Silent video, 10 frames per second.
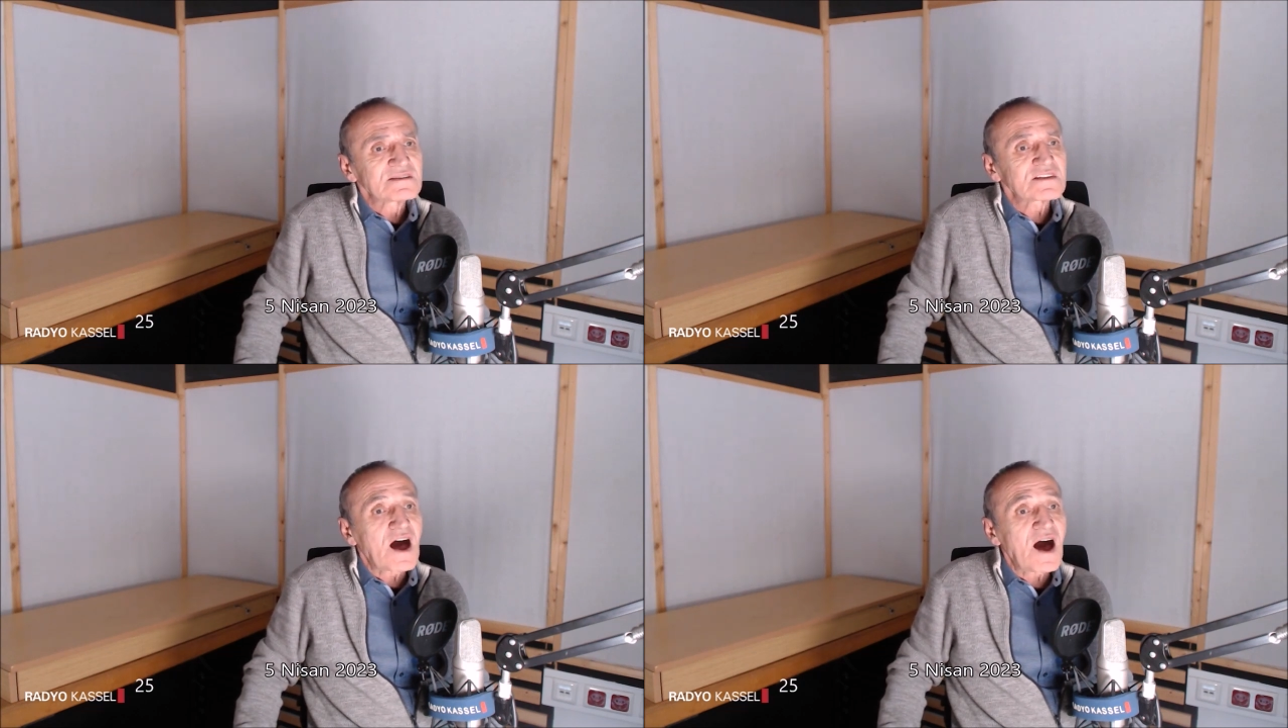
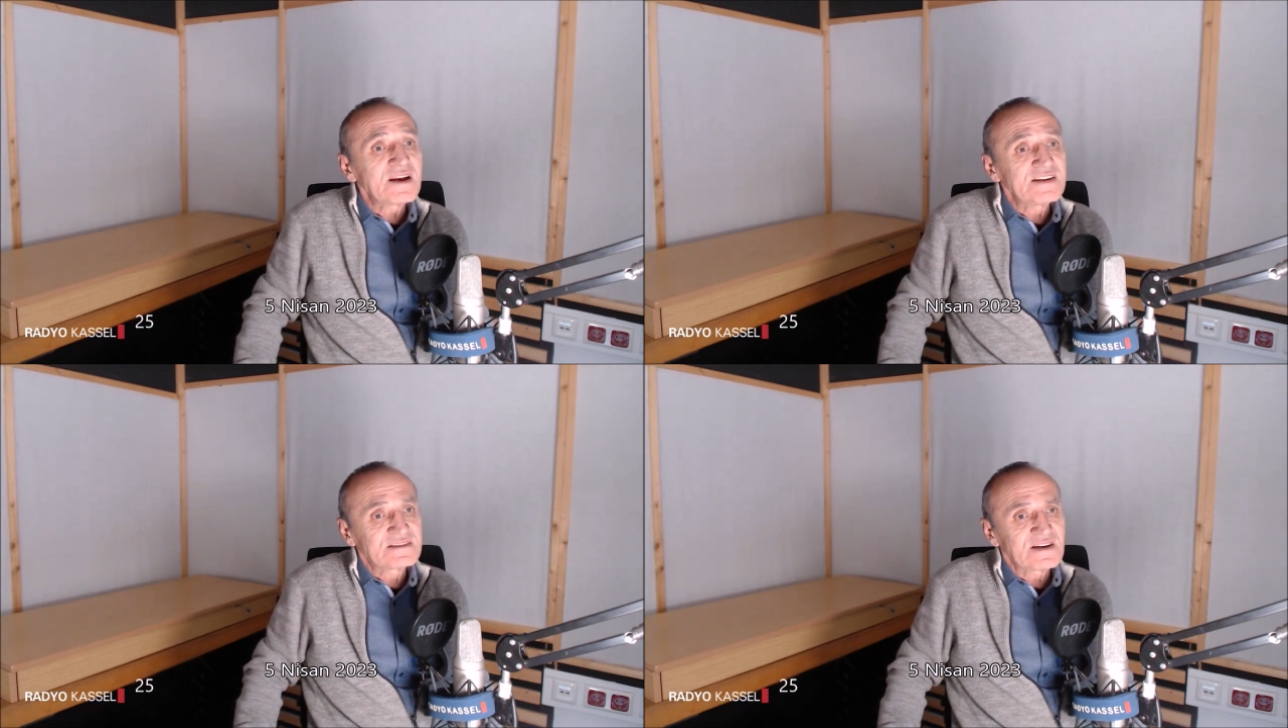daha
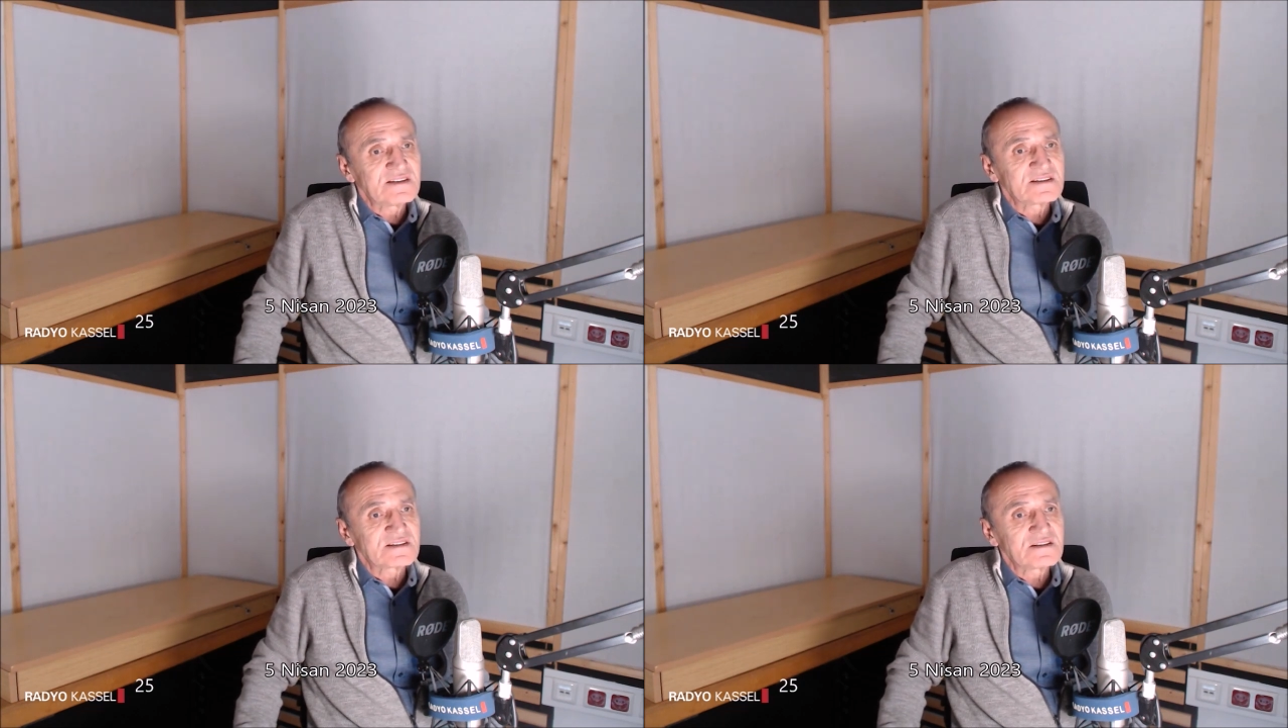
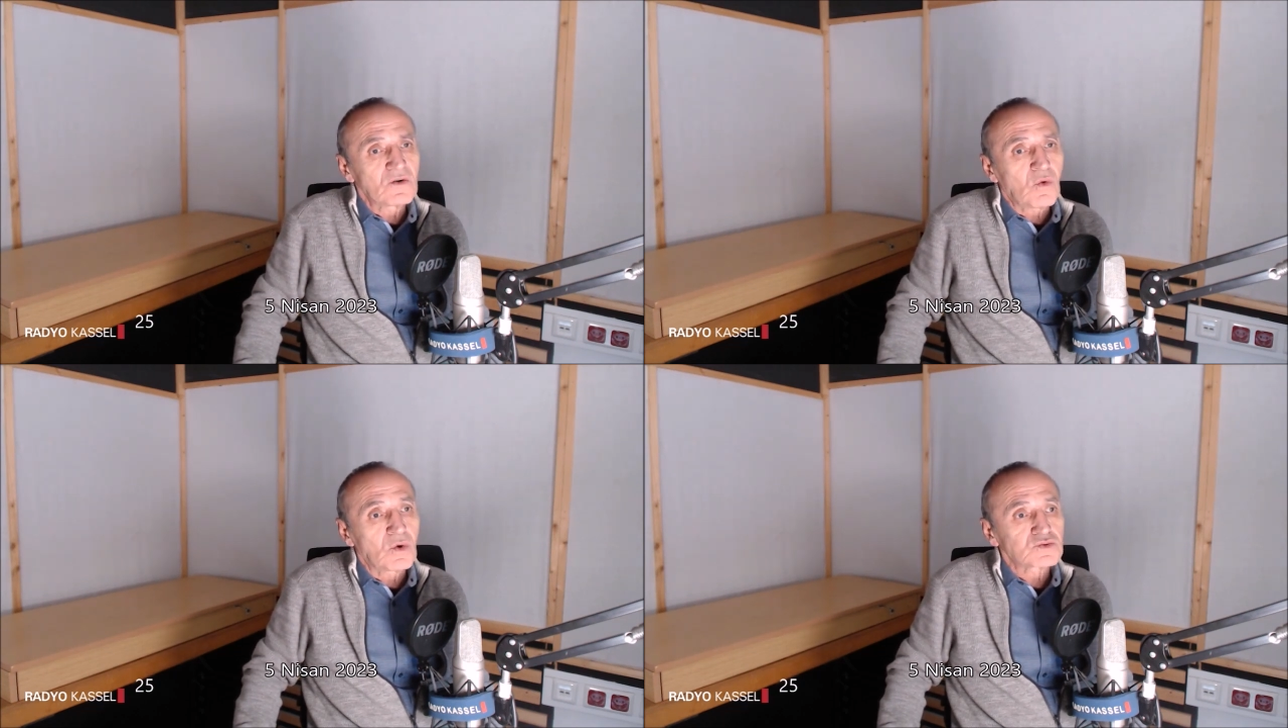nitelikli
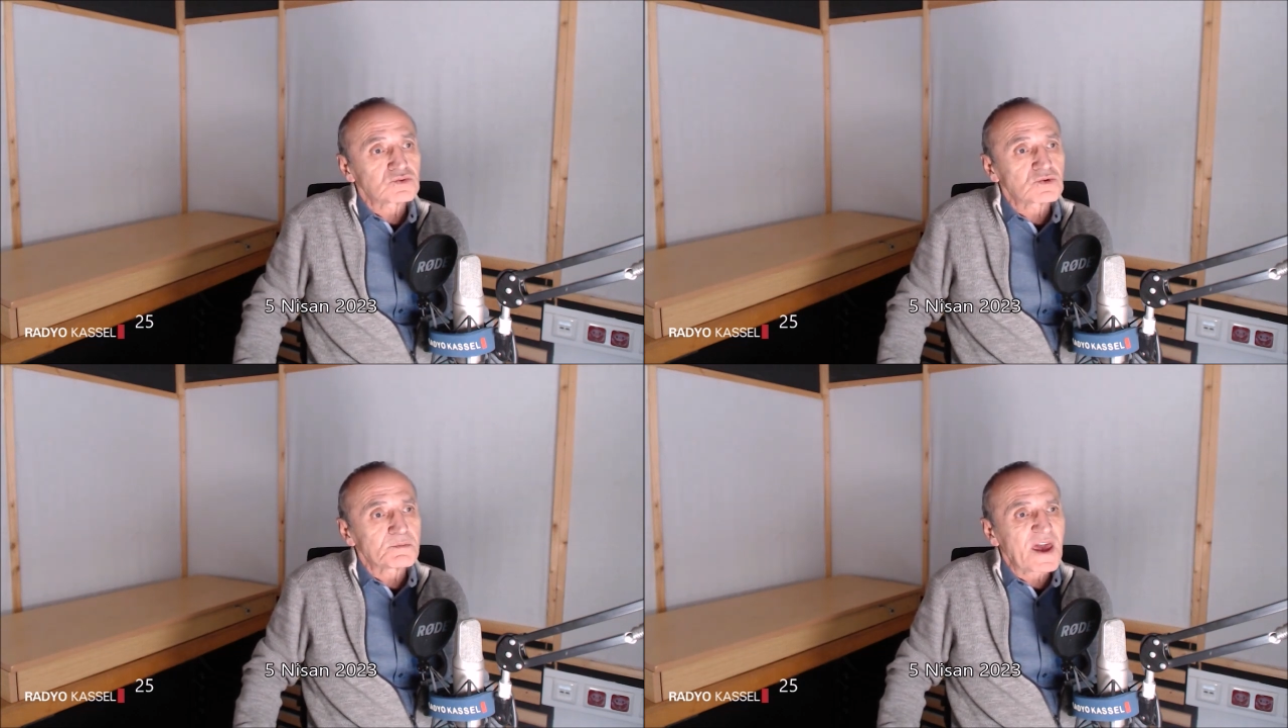
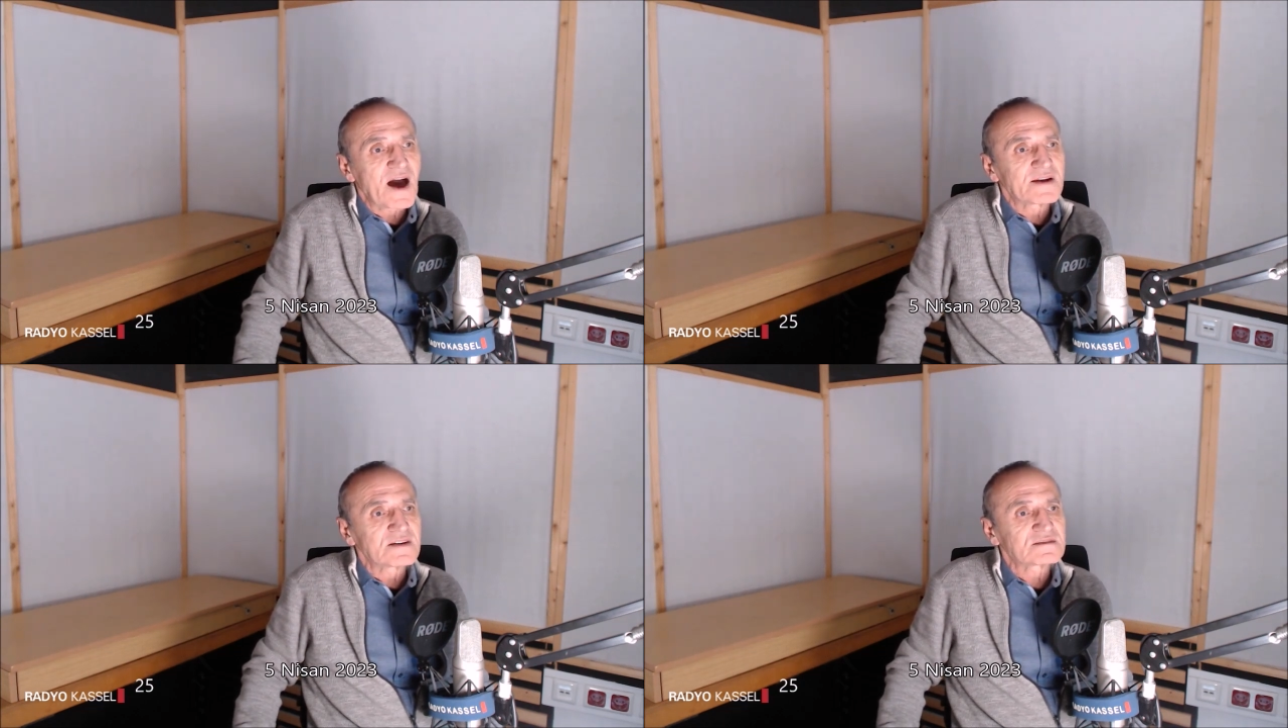olduğunu
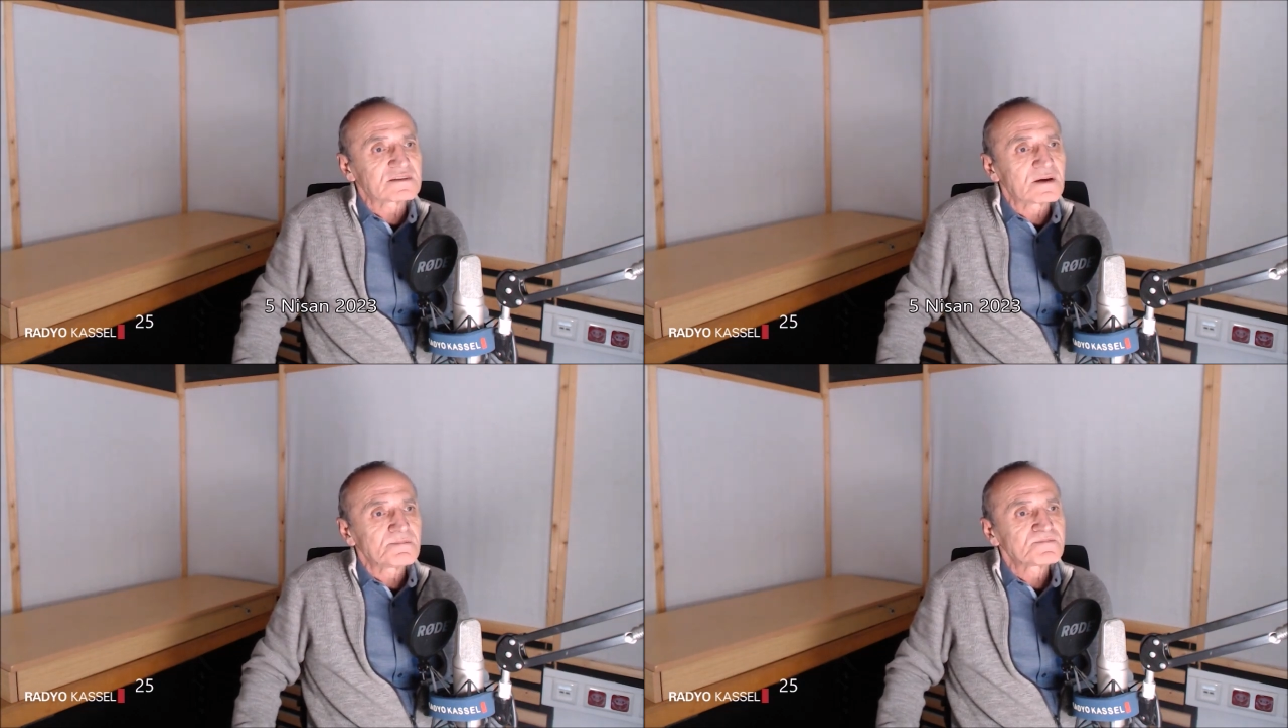beyan etti.